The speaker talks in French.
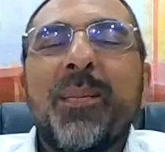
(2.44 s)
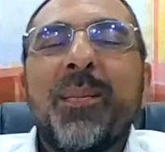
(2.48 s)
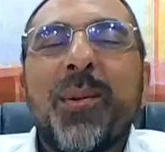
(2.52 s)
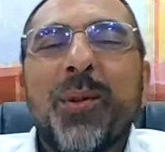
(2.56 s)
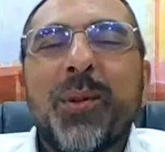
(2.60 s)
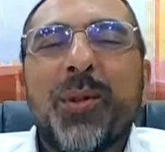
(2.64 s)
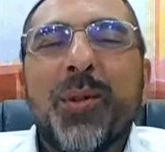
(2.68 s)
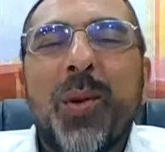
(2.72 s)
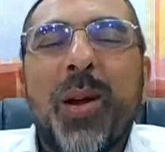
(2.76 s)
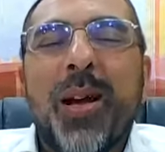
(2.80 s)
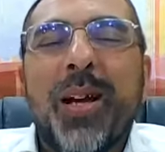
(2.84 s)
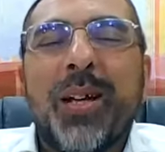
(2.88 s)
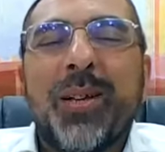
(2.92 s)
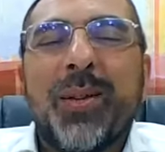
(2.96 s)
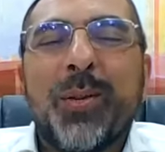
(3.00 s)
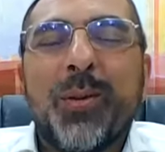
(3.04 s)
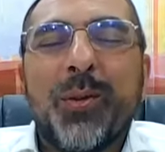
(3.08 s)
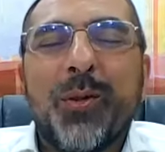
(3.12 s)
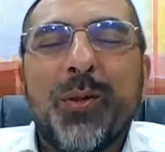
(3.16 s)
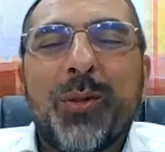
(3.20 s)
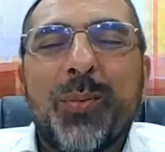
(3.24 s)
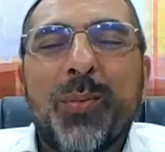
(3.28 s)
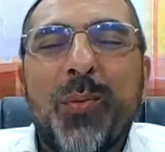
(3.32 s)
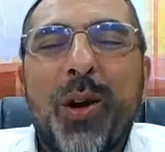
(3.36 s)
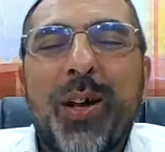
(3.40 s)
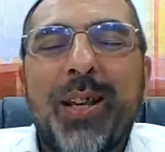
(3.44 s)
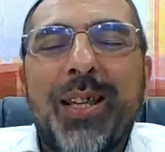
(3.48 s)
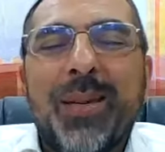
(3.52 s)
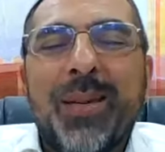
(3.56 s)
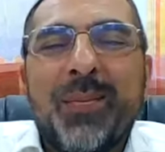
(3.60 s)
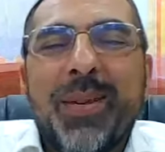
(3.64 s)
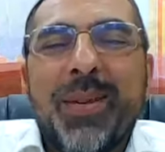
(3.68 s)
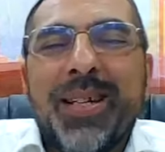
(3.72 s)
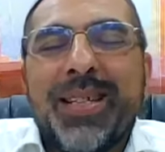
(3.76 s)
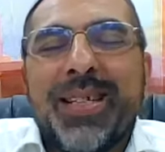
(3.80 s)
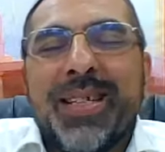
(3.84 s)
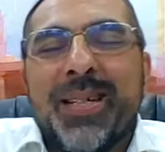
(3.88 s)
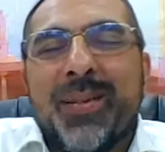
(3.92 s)
Bonsoir à tous,
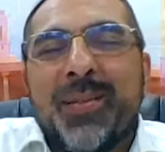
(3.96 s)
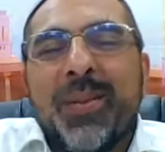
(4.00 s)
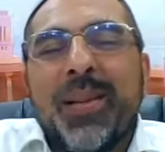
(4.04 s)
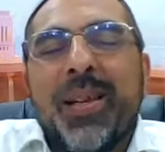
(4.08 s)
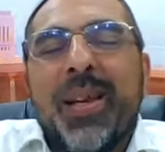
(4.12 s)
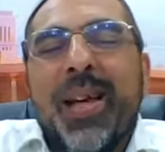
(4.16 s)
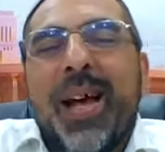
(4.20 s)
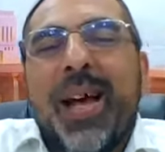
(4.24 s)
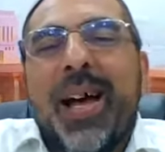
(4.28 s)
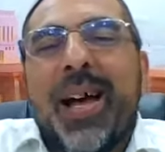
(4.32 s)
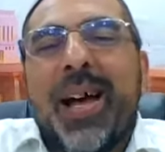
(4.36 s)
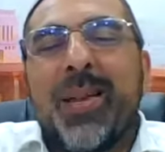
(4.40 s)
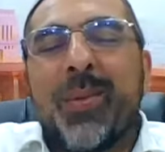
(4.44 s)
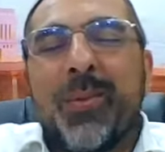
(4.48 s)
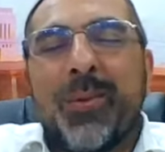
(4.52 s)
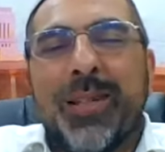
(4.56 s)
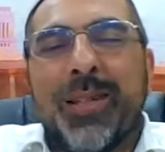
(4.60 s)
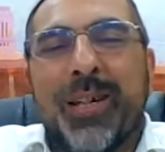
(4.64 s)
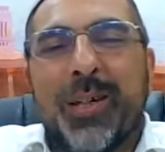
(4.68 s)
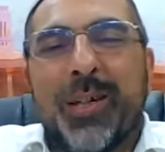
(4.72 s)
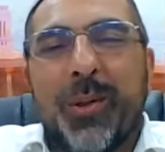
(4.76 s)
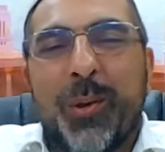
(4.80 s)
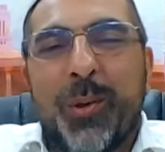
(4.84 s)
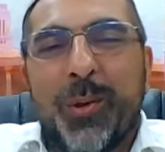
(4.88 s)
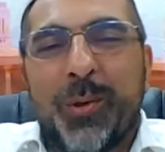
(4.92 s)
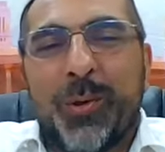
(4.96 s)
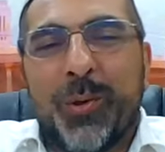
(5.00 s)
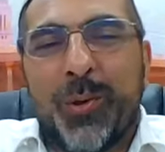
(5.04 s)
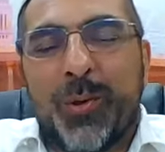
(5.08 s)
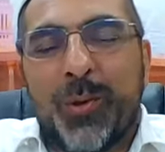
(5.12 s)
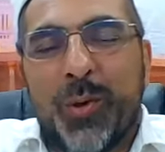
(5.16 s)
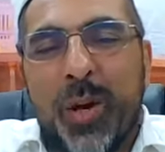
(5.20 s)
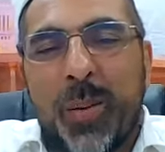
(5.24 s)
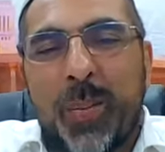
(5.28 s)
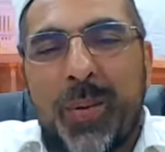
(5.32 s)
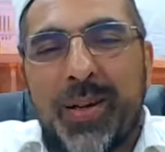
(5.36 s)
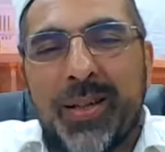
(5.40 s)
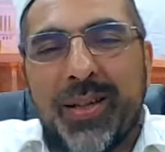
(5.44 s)
Moadim les et nous accueillons ce
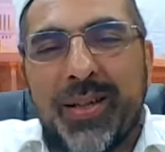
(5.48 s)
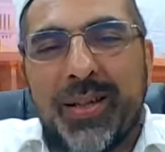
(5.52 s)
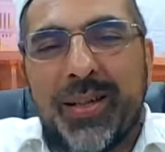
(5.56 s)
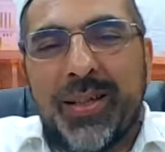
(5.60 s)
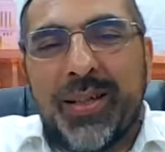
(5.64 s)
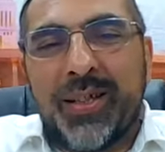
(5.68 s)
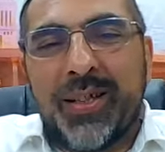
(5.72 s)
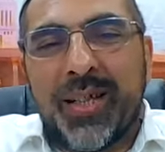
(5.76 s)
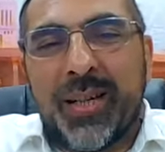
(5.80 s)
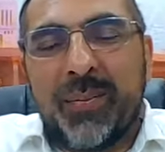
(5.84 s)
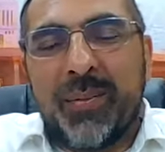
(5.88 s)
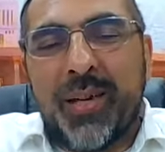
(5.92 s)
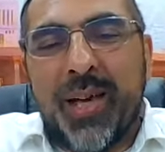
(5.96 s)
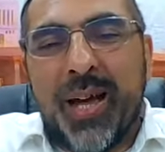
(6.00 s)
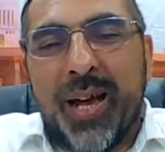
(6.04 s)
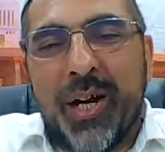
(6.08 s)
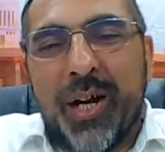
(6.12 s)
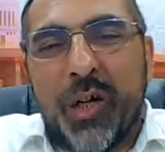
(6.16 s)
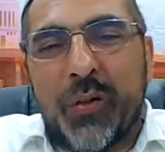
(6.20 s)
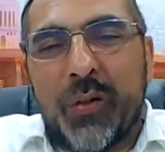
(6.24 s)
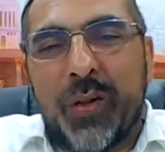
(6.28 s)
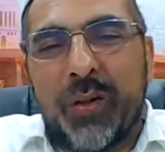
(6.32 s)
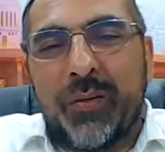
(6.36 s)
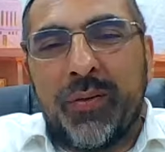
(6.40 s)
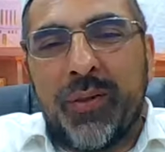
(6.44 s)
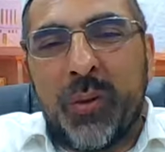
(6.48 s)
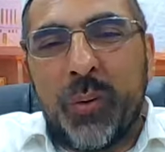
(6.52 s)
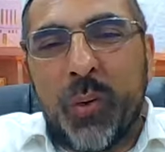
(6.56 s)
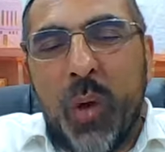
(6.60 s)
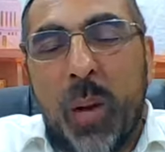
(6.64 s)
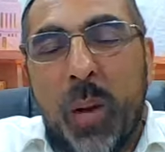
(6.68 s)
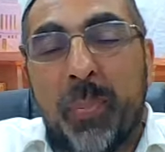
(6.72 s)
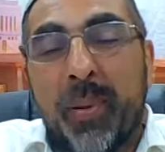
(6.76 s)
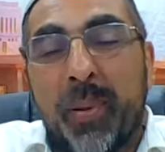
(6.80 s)
soir Bezrat Hashem Yaakov Avinu.